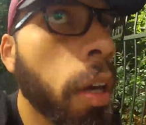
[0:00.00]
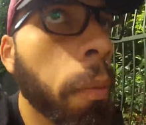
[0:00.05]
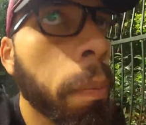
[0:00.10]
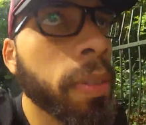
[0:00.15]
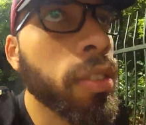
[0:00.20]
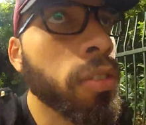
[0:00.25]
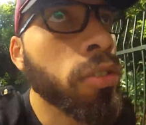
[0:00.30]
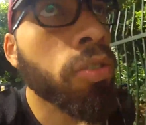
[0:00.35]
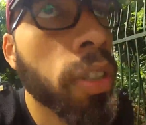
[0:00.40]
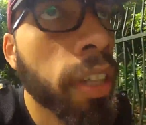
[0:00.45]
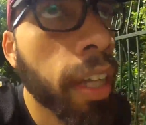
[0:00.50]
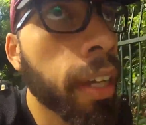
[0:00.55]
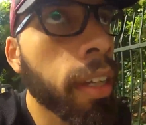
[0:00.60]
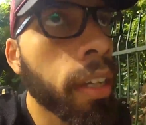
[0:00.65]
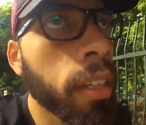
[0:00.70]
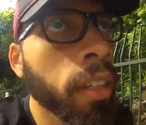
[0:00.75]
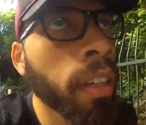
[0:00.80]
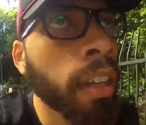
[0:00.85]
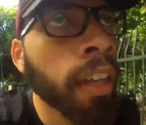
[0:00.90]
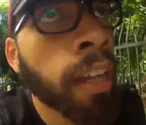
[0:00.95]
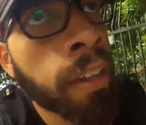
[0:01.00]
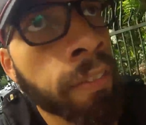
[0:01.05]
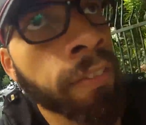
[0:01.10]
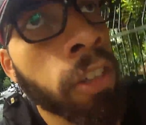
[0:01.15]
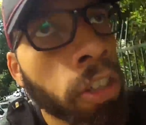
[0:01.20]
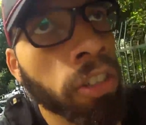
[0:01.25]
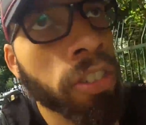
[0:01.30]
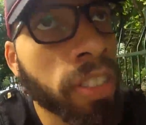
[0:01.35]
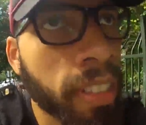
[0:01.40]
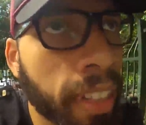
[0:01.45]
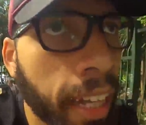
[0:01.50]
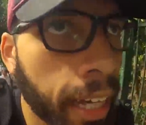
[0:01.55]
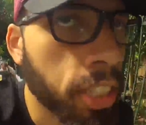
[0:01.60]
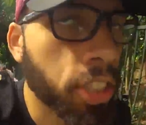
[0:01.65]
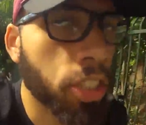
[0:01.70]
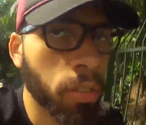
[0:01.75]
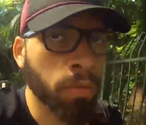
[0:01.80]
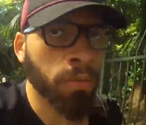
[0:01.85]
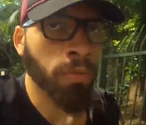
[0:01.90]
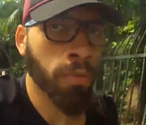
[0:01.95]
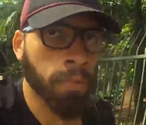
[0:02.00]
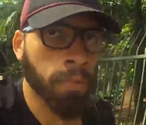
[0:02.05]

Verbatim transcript: eu preciso do quê? Velocidade.